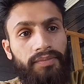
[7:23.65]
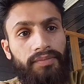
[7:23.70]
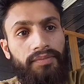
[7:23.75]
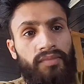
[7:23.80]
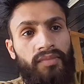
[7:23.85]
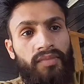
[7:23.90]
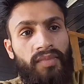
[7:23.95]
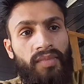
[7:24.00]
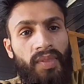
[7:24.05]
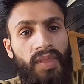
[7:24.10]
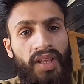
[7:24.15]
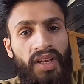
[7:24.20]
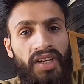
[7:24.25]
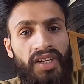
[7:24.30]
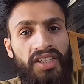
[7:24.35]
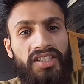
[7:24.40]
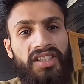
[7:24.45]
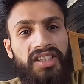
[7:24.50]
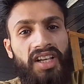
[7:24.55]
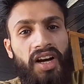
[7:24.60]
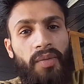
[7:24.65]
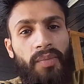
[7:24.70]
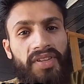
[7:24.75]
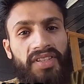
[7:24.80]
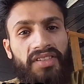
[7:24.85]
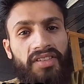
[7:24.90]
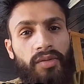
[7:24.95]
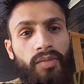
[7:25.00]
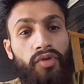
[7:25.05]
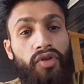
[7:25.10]
इस्लाम में सिर्फ मोहब्बत ही
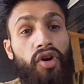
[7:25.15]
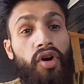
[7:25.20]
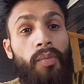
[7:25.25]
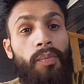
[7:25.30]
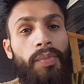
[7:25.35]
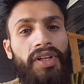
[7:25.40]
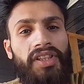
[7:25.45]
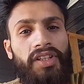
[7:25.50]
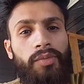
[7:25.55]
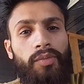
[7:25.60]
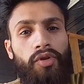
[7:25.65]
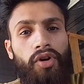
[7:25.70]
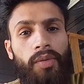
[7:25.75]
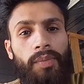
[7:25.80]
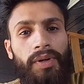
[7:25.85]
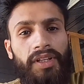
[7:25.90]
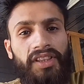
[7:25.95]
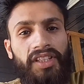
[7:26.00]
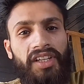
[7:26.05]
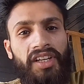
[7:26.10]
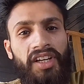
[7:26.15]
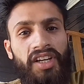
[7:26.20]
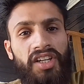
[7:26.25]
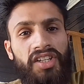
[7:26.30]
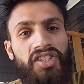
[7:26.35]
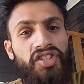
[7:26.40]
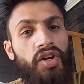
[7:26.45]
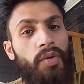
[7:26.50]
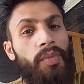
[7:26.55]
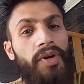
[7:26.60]
मोहब्बत है सब एक बराबर
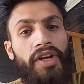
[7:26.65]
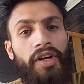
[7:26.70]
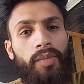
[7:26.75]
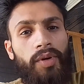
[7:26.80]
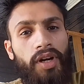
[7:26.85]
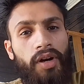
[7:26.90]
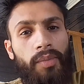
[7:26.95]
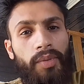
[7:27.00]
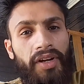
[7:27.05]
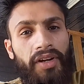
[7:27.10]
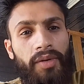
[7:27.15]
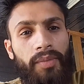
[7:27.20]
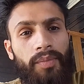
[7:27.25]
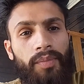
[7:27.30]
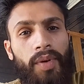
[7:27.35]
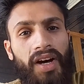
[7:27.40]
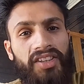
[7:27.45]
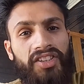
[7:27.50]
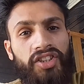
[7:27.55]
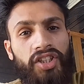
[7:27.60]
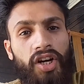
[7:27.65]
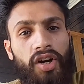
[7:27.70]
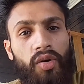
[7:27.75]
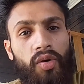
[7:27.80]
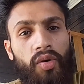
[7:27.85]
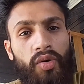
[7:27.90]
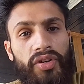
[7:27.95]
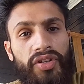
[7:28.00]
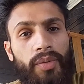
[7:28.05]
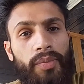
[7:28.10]
हैं बादशाह हो या भिखारी हो